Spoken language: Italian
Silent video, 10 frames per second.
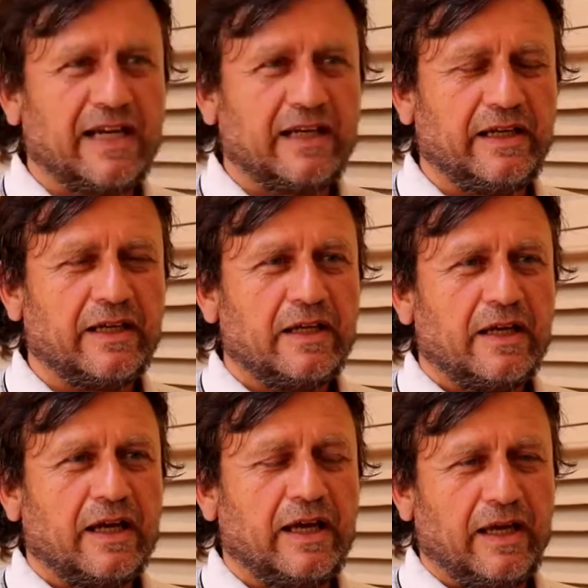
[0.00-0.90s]
anni
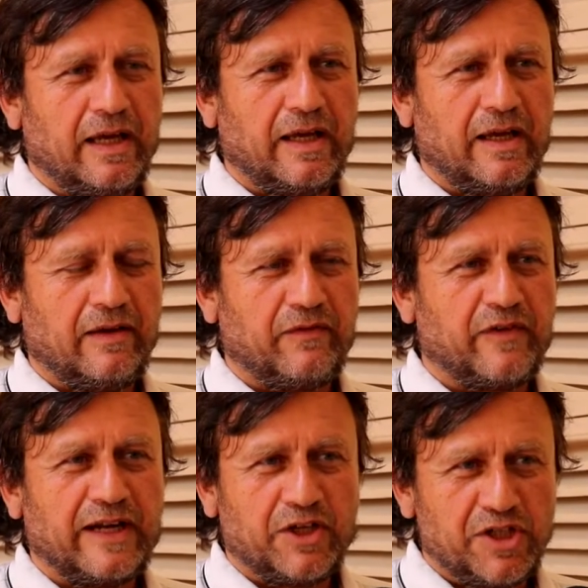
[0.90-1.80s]
e
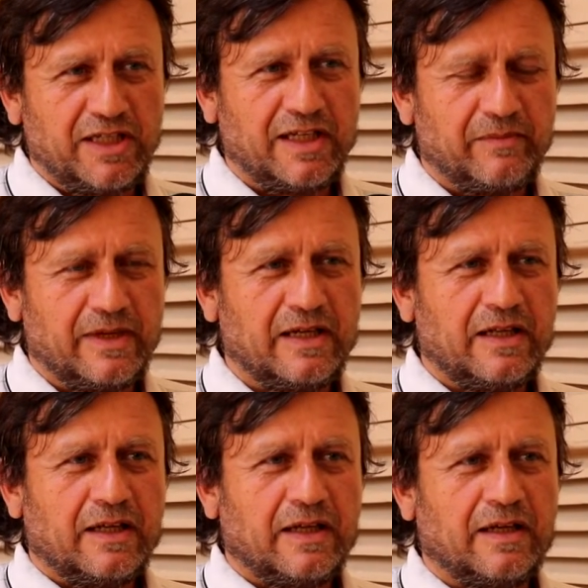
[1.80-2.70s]
fare cinema
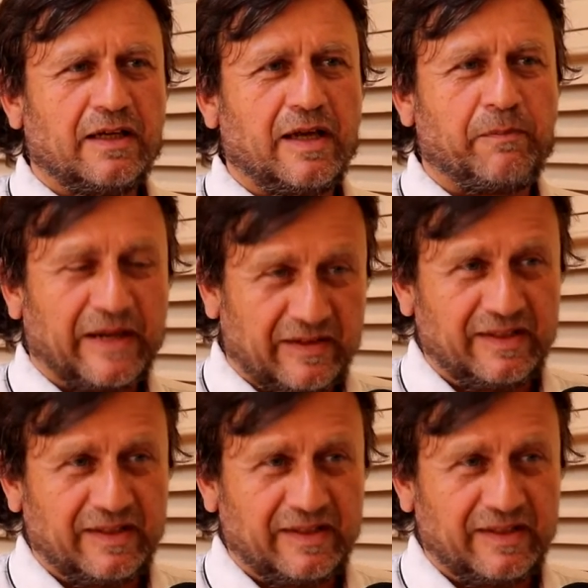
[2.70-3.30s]
eh,